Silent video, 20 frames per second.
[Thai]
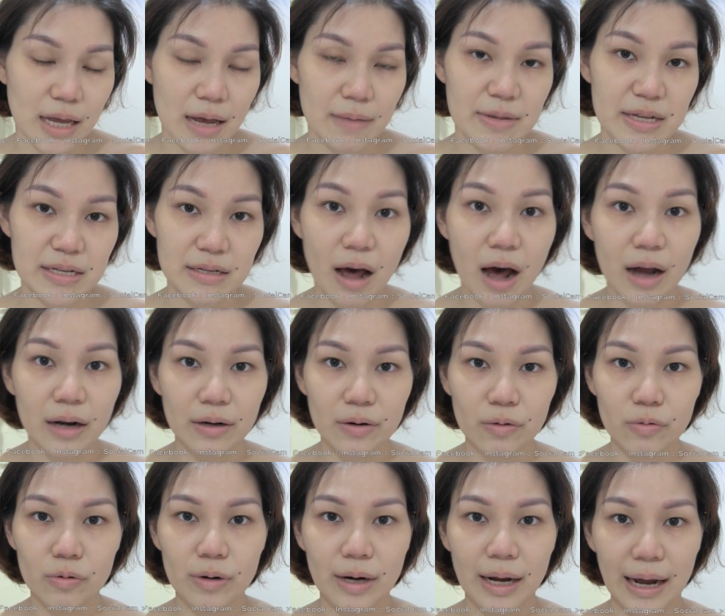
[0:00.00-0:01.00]
Amazon
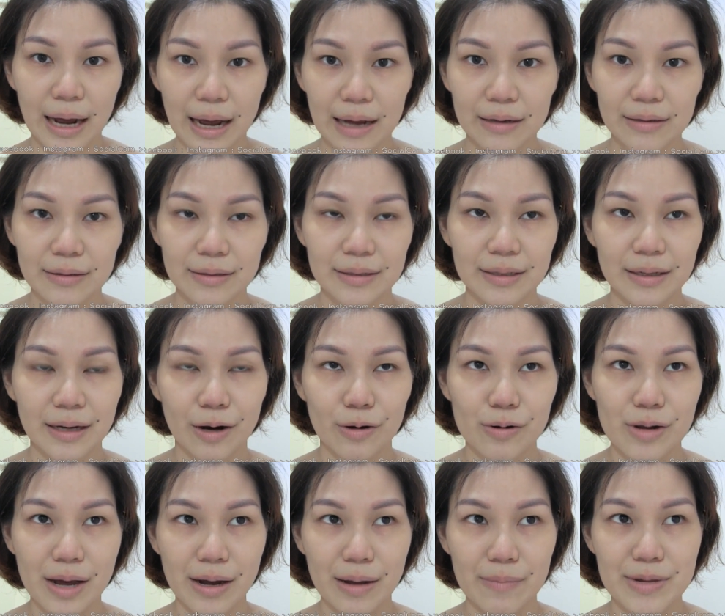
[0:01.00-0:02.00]
ดูนะคะเขา
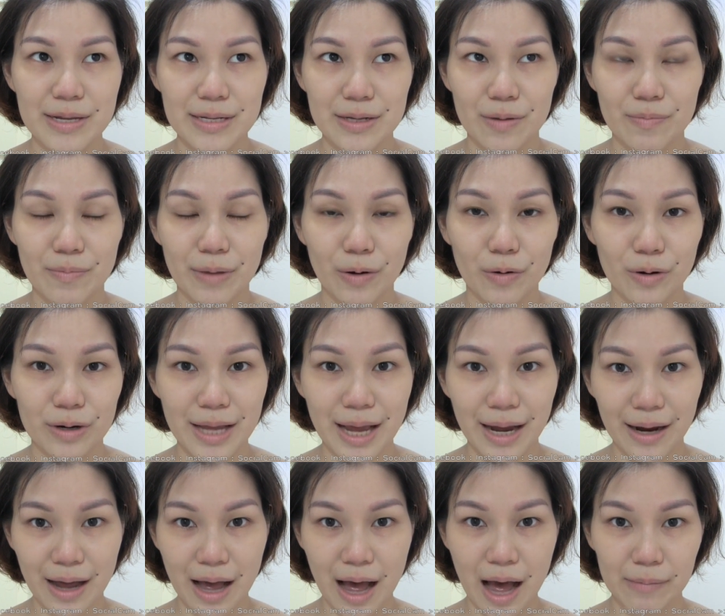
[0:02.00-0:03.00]
เรียก Amazon บางคนเรี
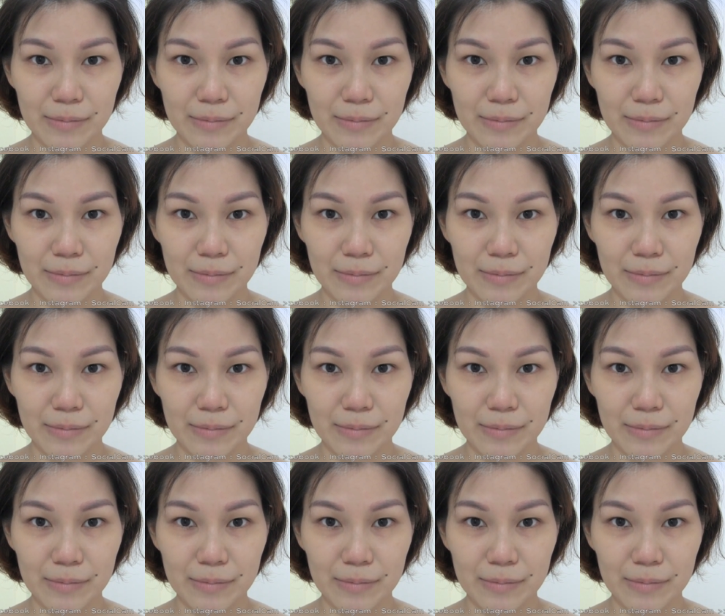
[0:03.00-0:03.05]
ยก